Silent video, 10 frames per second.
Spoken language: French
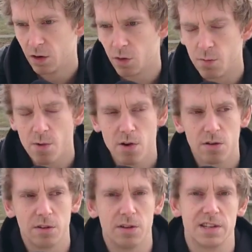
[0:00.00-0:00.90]

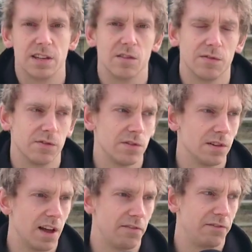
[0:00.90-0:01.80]
comment euh, cet
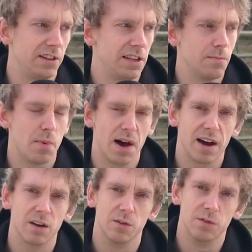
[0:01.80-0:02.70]
enfant a fini
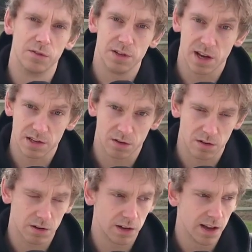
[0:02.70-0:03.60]
par euh, devenir
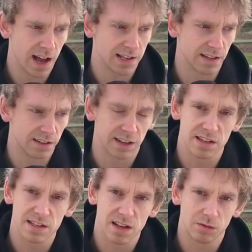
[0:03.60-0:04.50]
astrologue, à
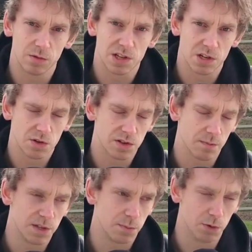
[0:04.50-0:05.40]
s'intéresser à toutes ces choses
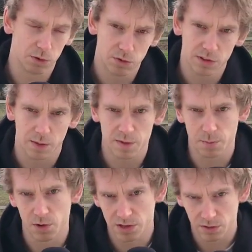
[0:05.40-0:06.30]
un petit peu occultes, un
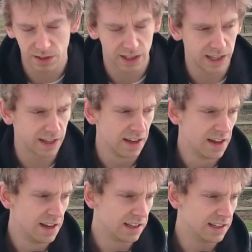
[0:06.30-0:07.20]
petit peu ésotériques,
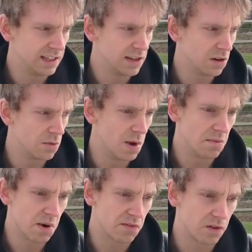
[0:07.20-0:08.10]
qui
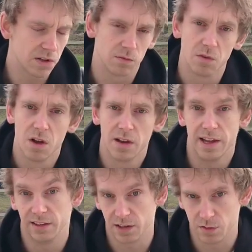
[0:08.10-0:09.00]
ben, parfois sont
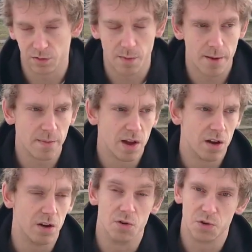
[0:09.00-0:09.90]
et très souvent même
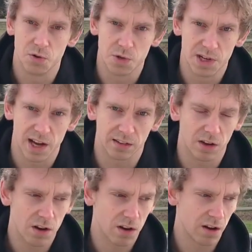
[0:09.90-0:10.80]
euh, jugés à
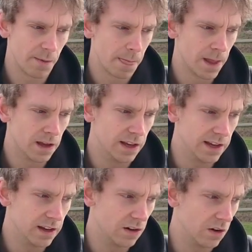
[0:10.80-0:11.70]
tort
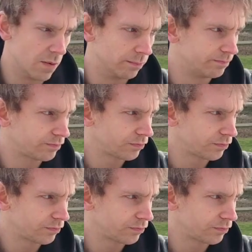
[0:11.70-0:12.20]
et euh,